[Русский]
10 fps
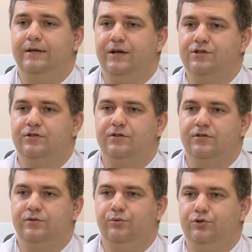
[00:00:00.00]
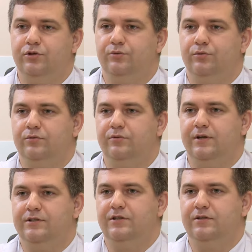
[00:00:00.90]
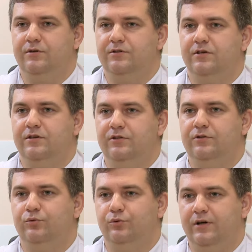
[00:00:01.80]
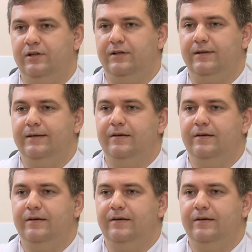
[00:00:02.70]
каждый случай он оценивается индивидуально.